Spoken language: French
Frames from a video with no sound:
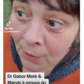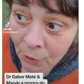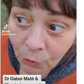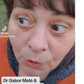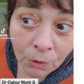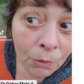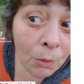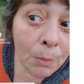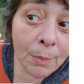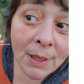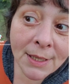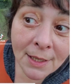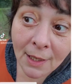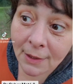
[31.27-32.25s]
Donc on
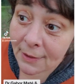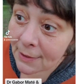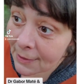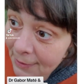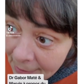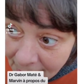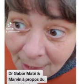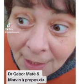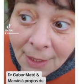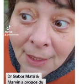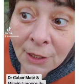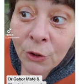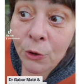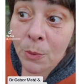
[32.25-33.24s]
bazarde
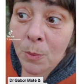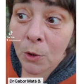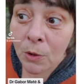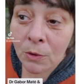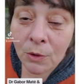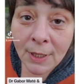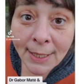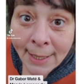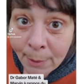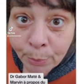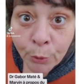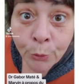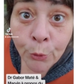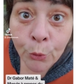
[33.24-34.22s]
directement les
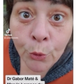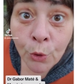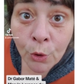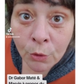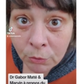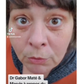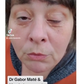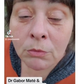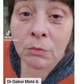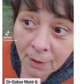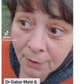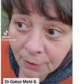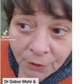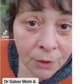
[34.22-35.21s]
plus nuls
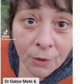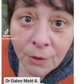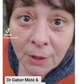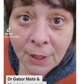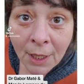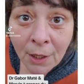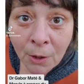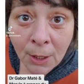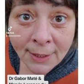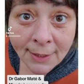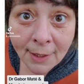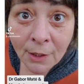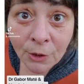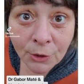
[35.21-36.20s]
dans le chaos
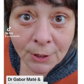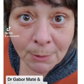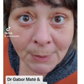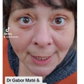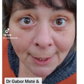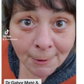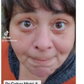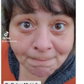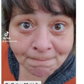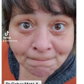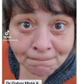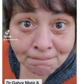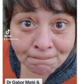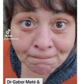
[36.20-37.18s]
intercosmique.
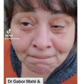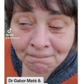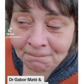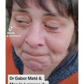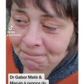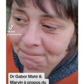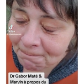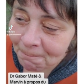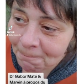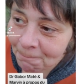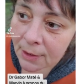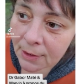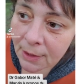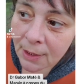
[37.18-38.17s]

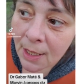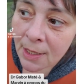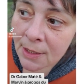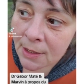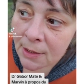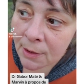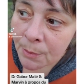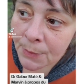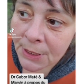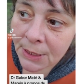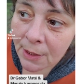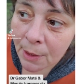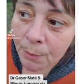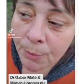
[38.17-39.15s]
Et là, c'est un,
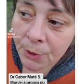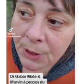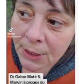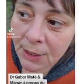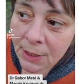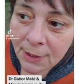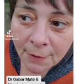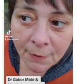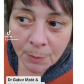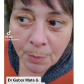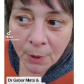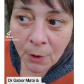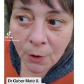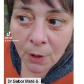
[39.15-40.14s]
petit qui ne savait
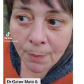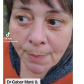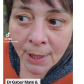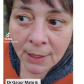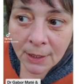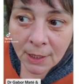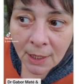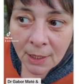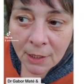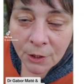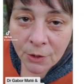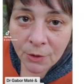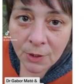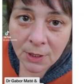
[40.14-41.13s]
pas encore parler à
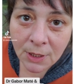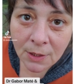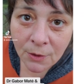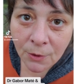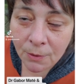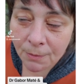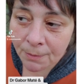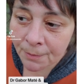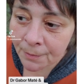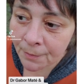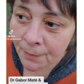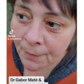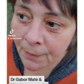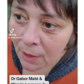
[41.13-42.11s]
l'âge de 6 ans.
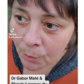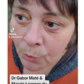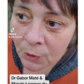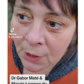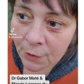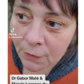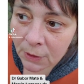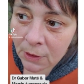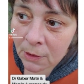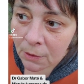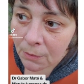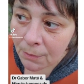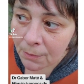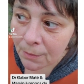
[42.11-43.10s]
Et à mon avis,
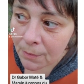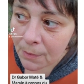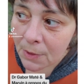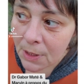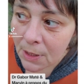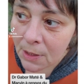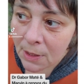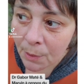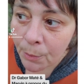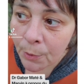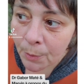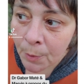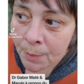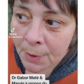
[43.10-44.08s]
c'est
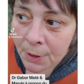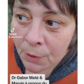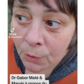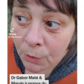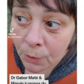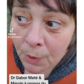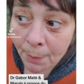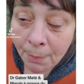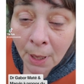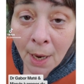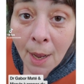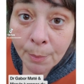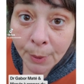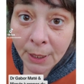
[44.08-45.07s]
simplement parce qu'on ne lui a pas
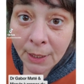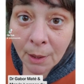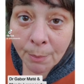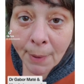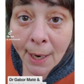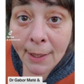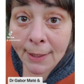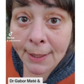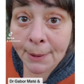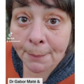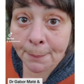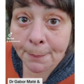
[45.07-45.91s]
appris à parler.